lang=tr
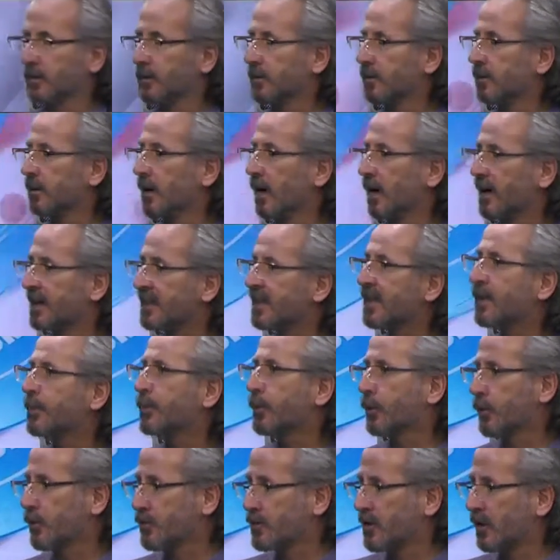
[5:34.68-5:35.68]
ARGE
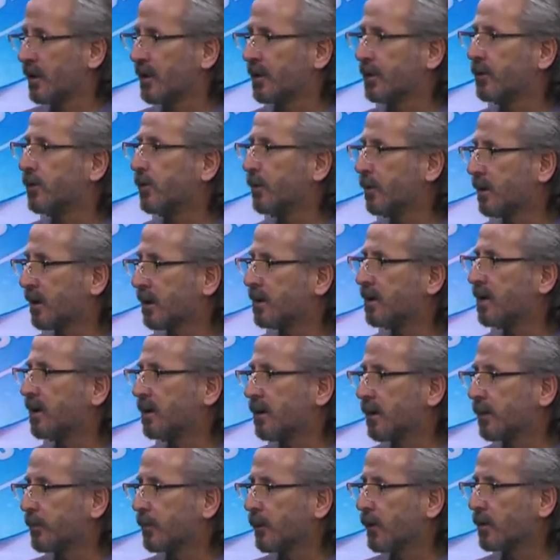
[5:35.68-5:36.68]
projeleri, TÜBİTAK
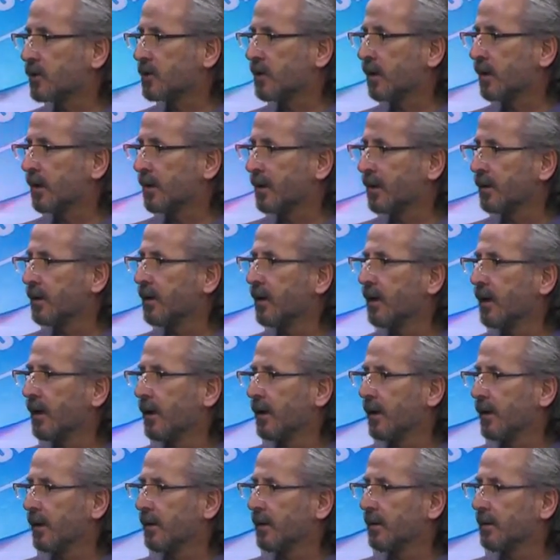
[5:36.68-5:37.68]
TEİDE projeleri
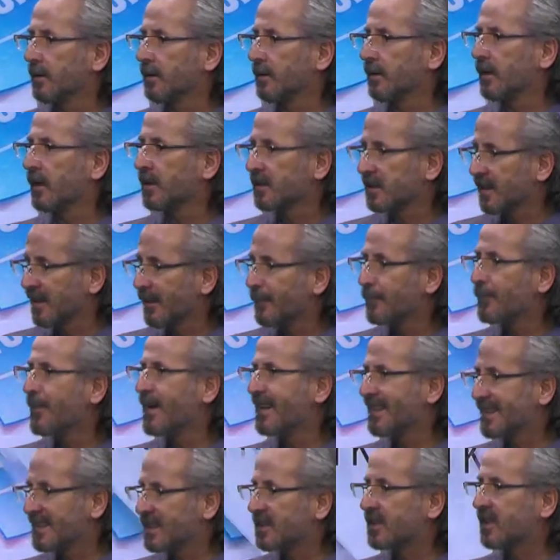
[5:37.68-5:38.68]
e,
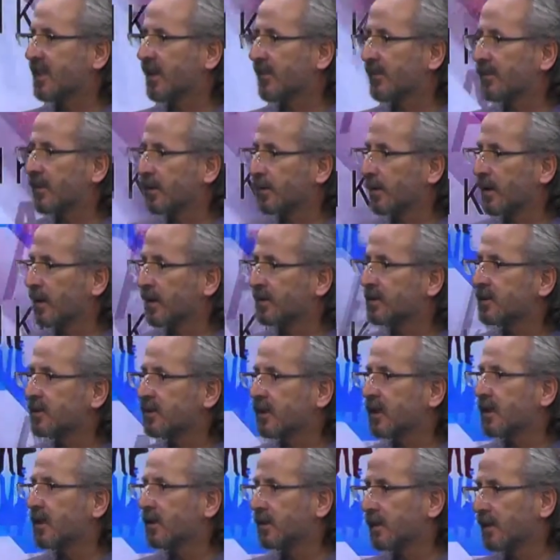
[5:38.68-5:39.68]
yapmak isteyen firmalar
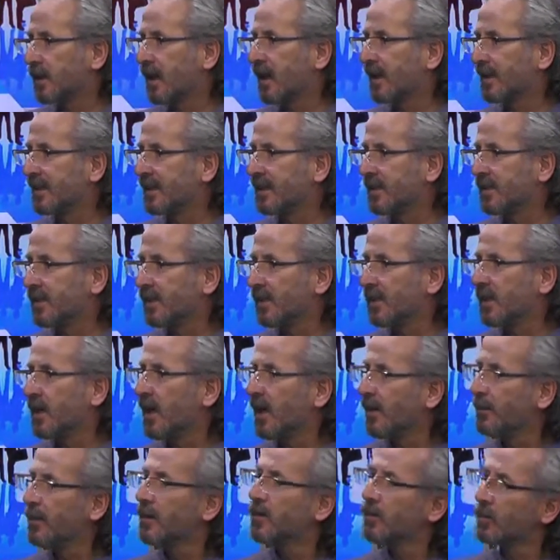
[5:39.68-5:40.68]
size geldiğinde
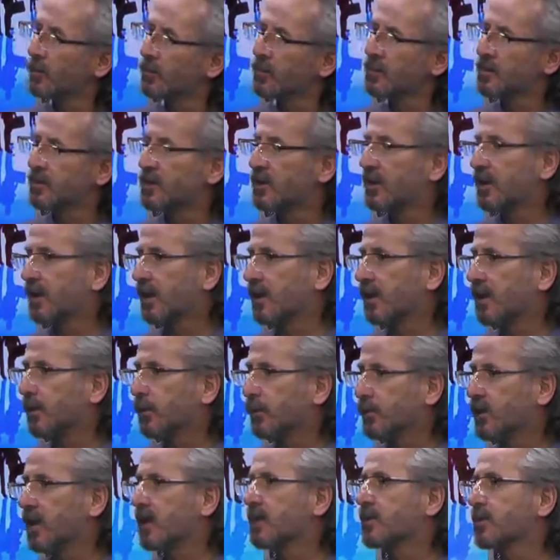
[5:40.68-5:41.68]
hemen o şirkette
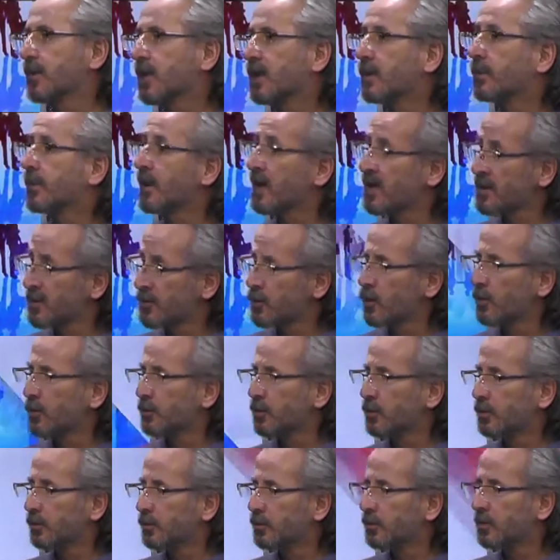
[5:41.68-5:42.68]
bu çalışmalara başlıyor
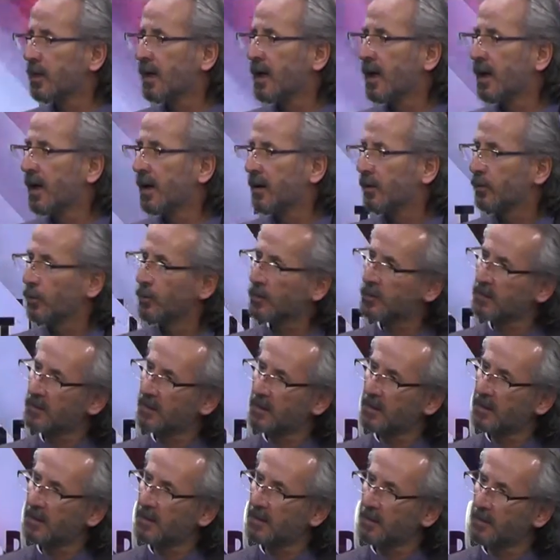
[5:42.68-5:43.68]
musunuz?
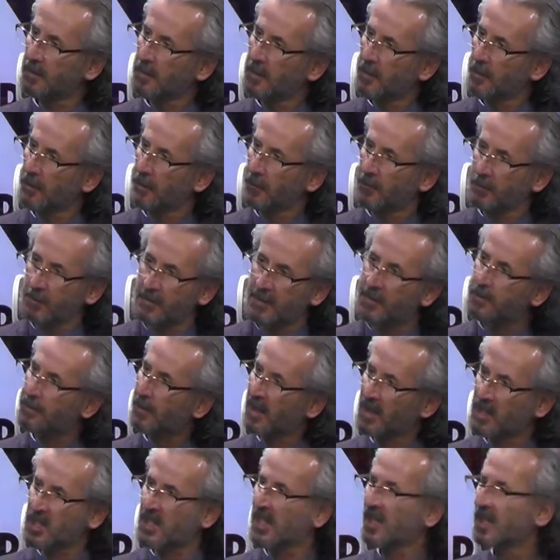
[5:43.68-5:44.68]
Yoksa bir
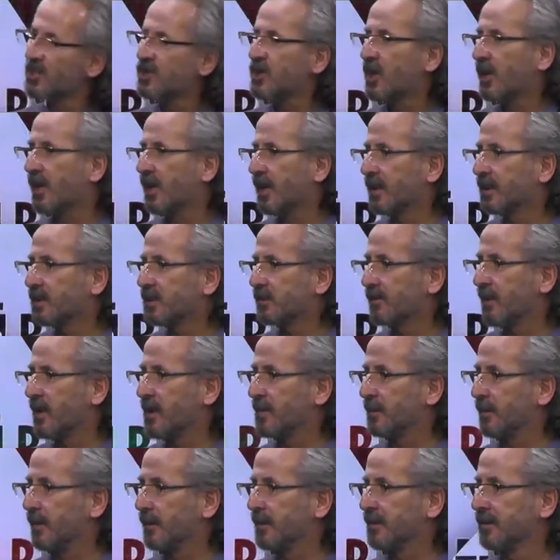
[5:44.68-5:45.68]
başlangıç ayağınız
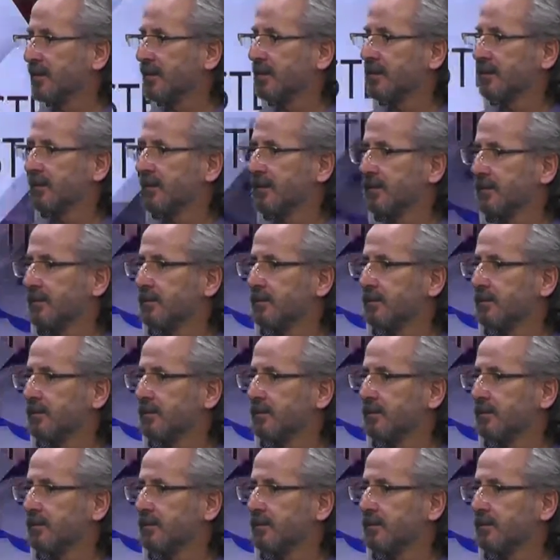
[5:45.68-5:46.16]
var mı? Ya biz